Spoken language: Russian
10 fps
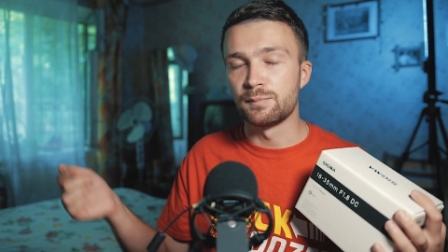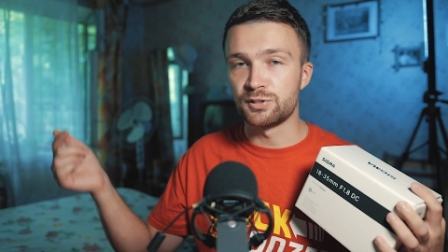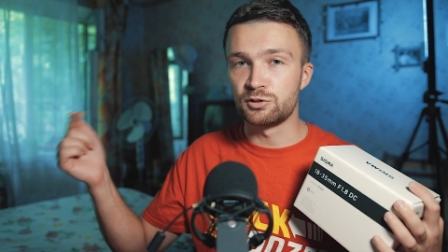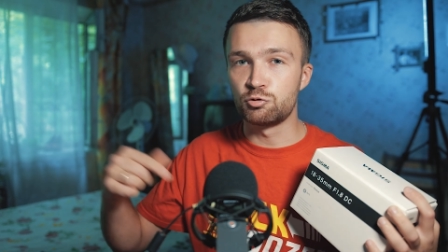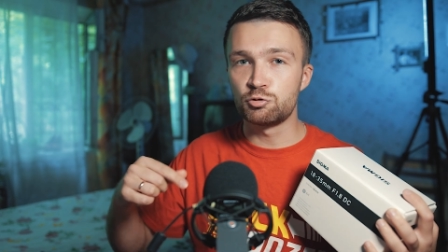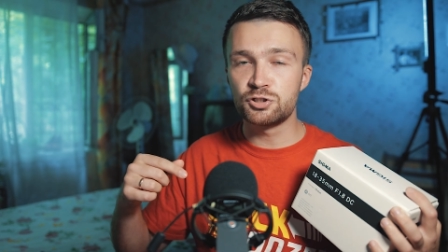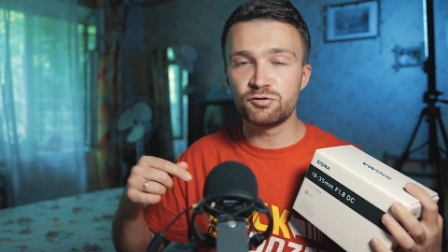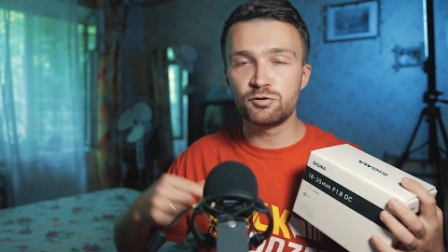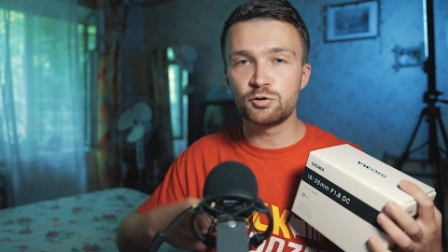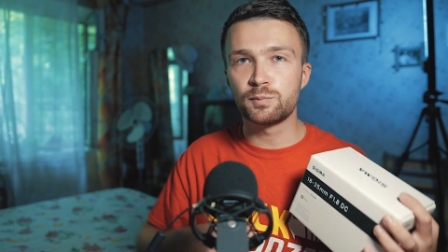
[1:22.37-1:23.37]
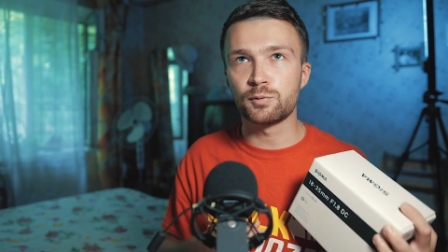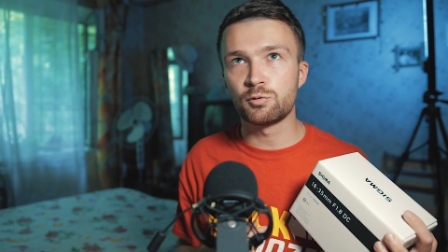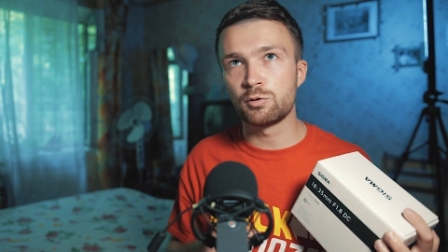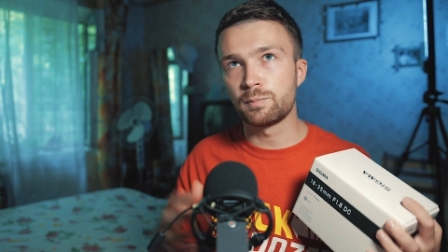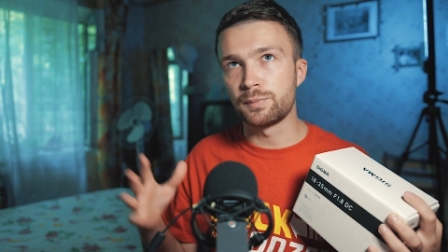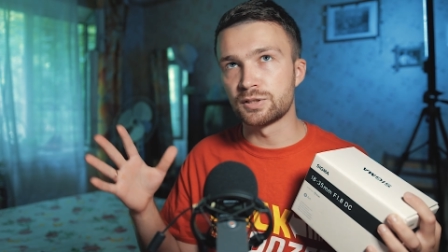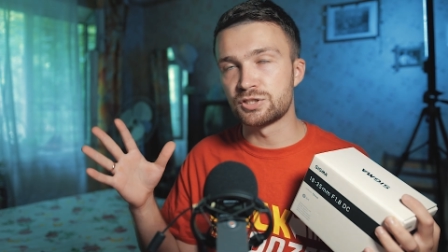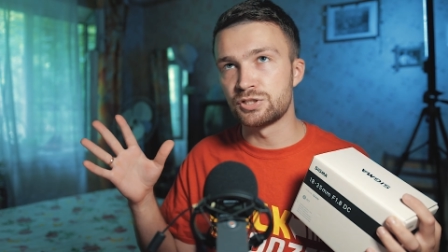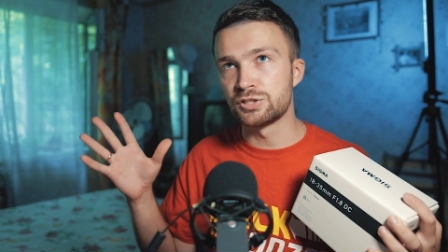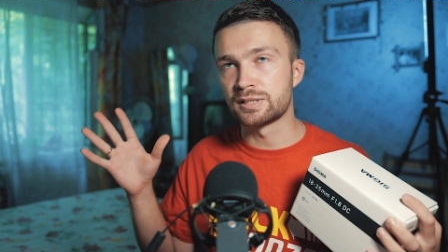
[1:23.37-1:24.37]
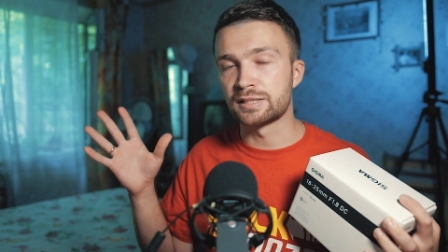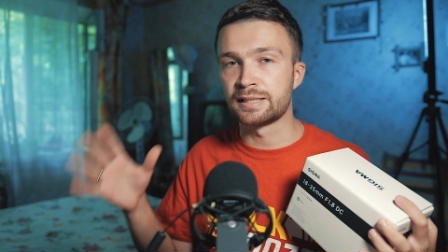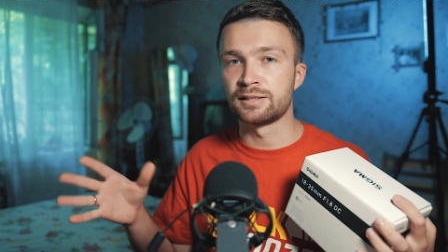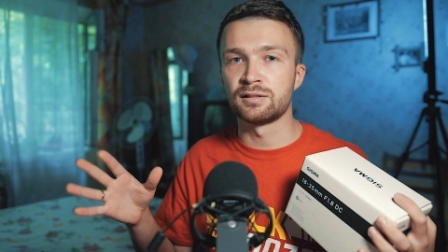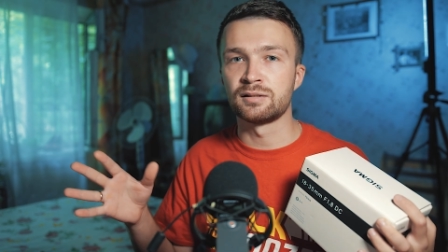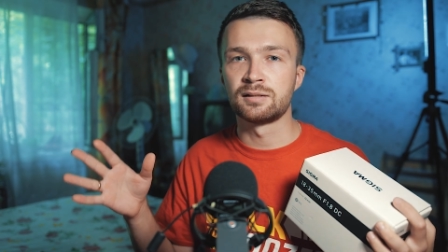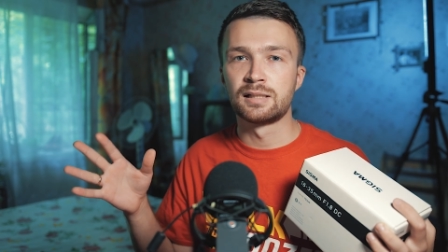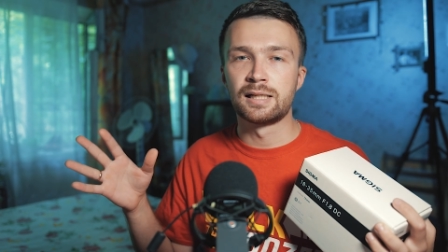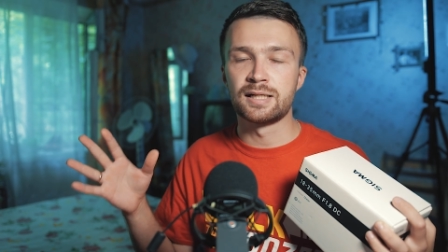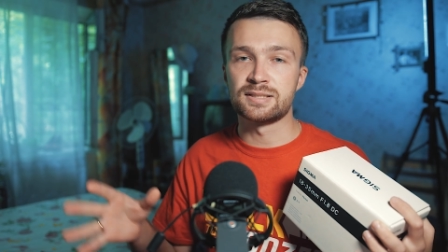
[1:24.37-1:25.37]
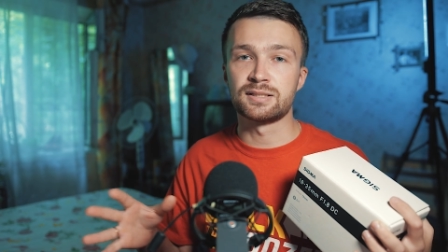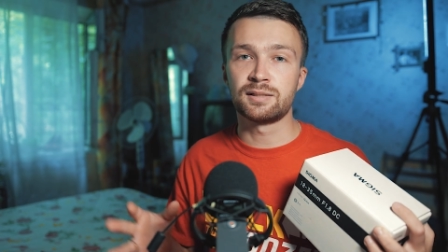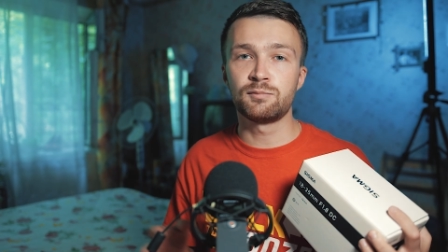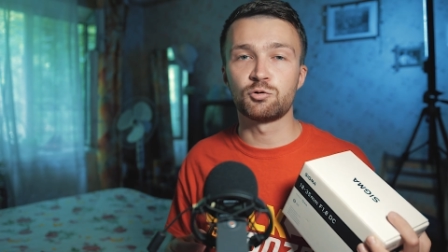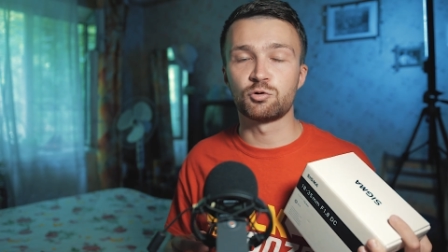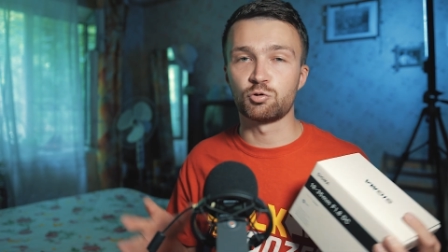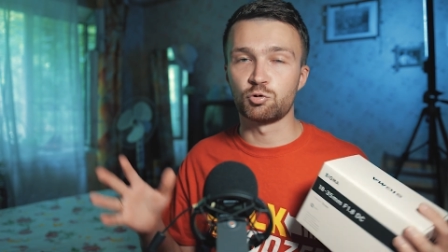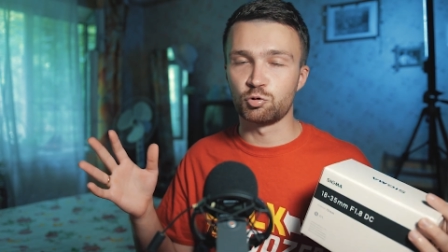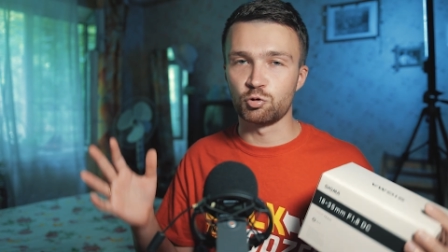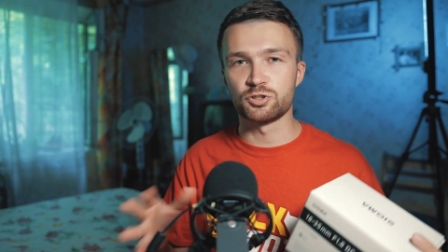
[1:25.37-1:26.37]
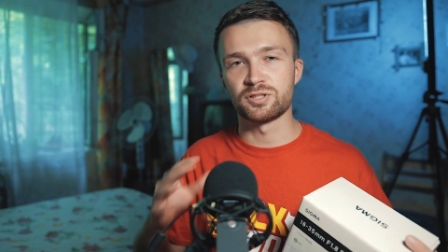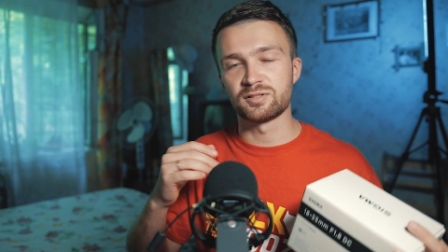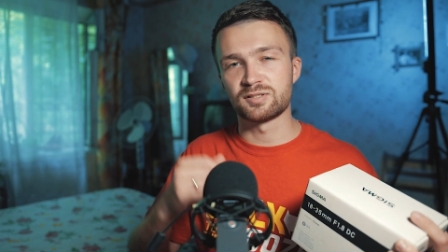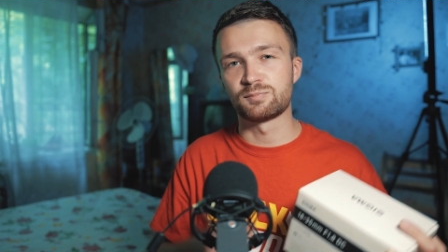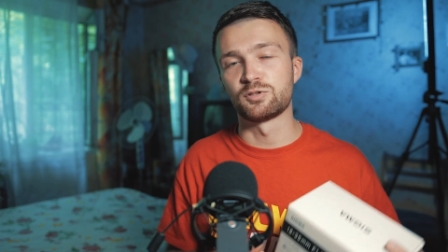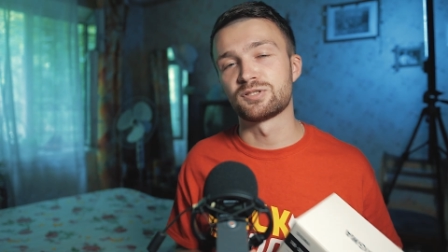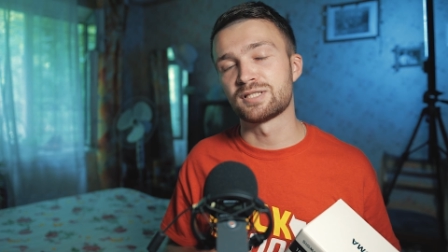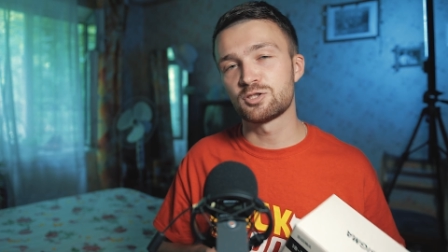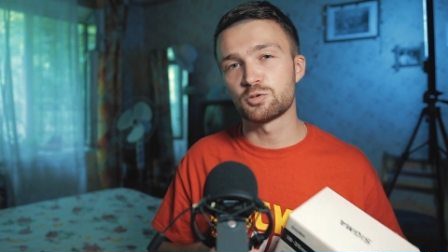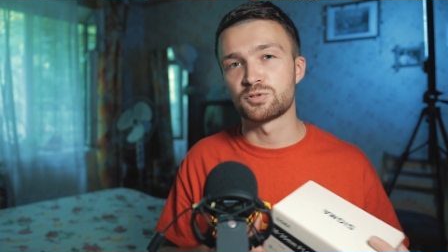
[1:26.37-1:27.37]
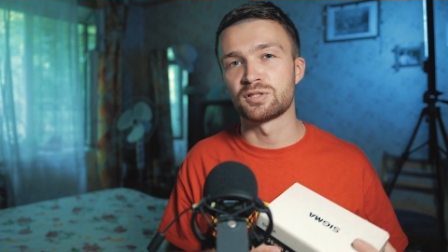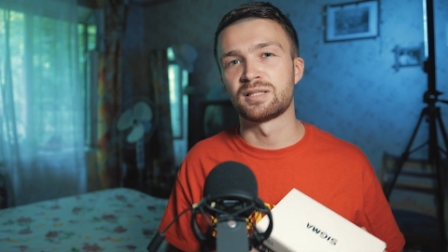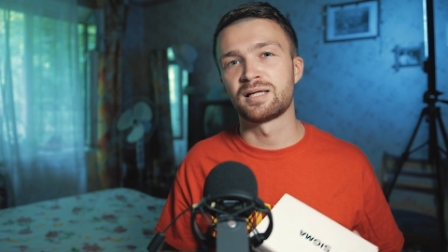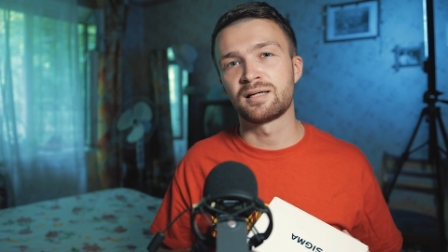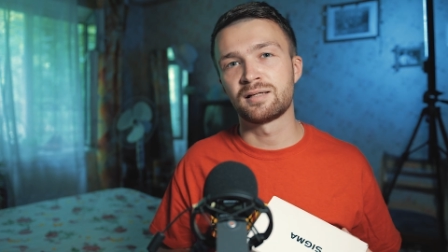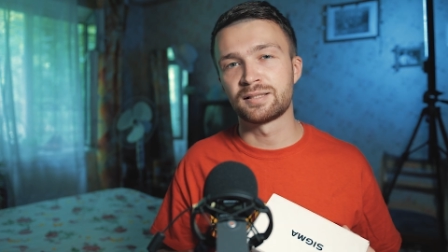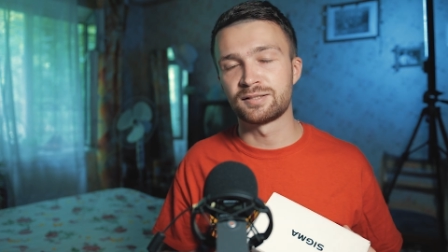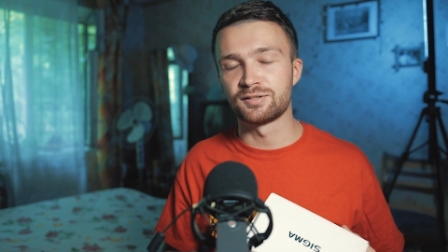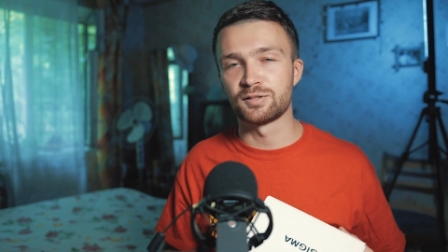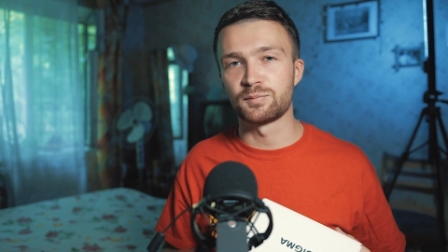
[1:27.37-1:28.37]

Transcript: Предыдущее видео про полтинник Canon STM тоже был снят, собственно, на этот